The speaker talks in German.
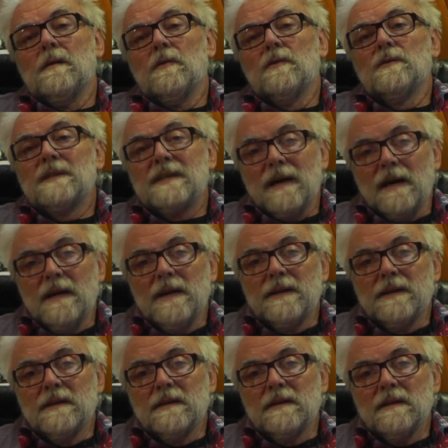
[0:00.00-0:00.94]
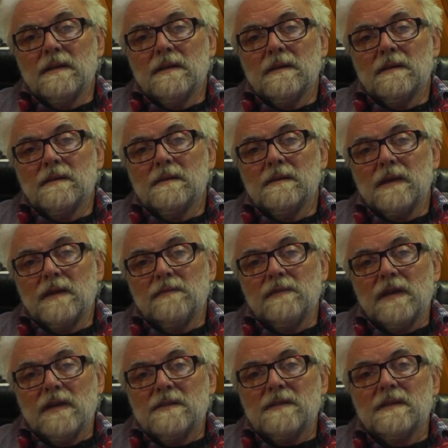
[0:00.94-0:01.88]
und deinen, der
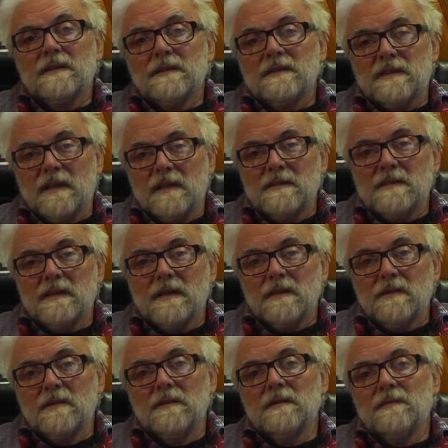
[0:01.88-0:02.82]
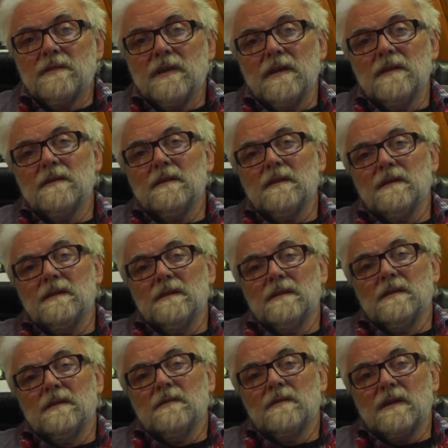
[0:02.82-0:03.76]
vielleicht interessant sein könnte für andere,
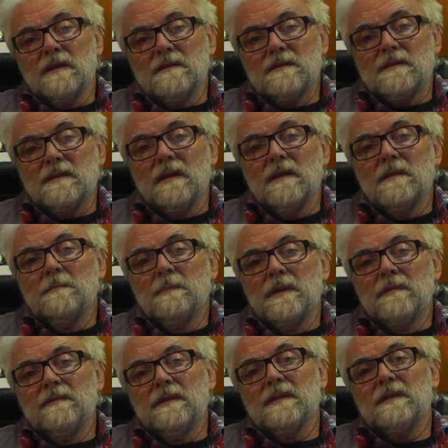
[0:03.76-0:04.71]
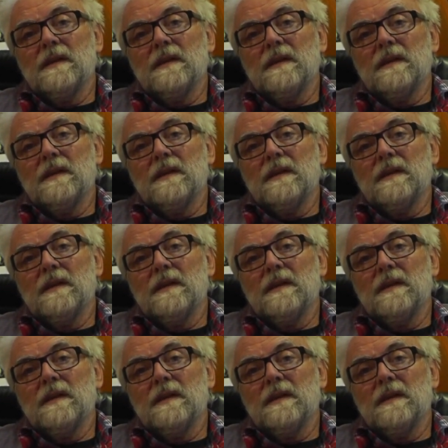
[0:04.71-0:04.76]
und kannst deinen Mehrwert